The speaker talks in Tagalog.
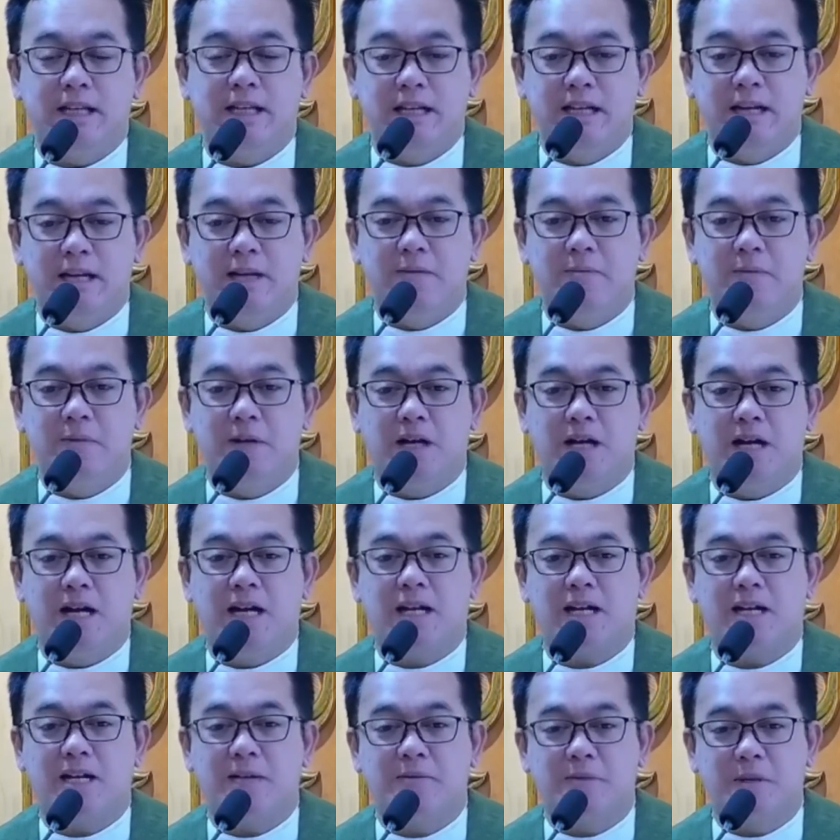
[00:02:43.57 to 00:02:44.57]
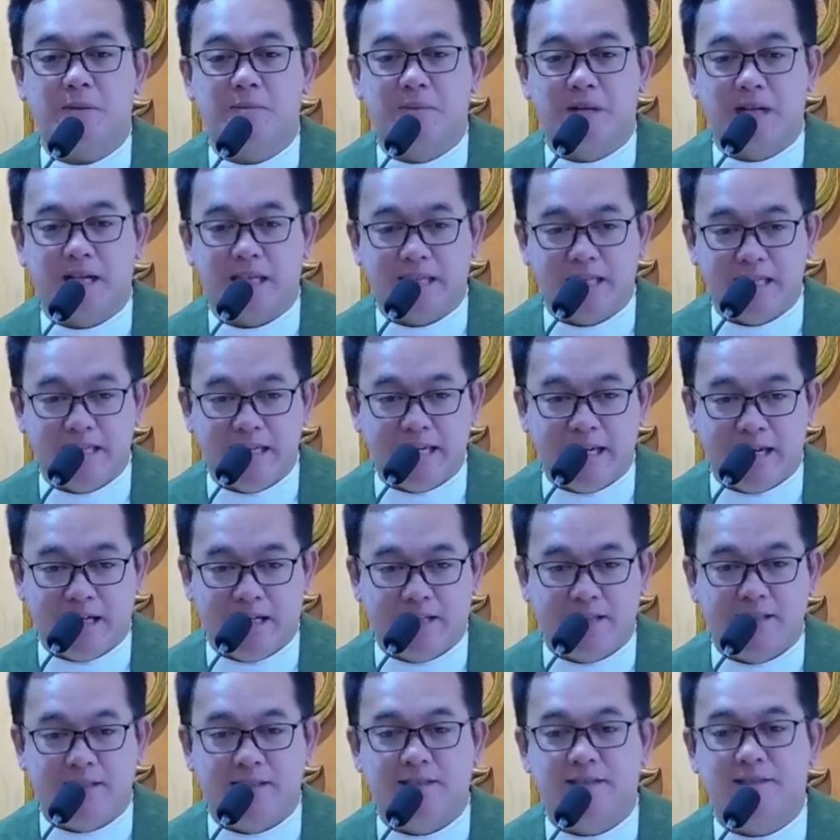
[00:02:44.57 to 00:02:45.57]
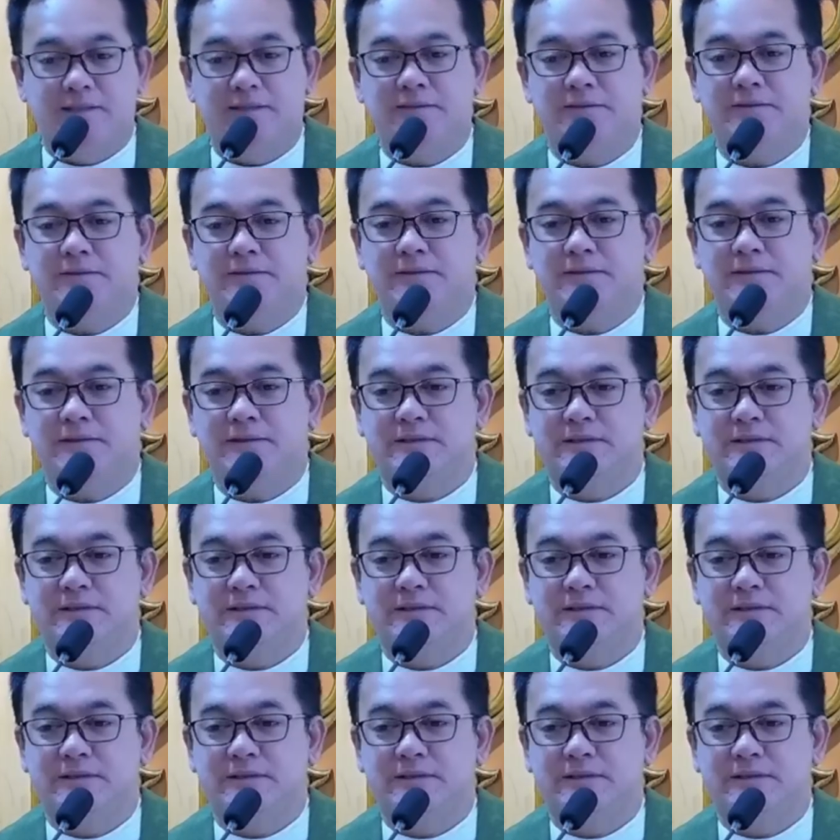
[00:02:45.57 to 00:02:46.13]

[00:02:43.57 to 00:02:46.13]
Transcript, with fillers: ilang mga kababaihan.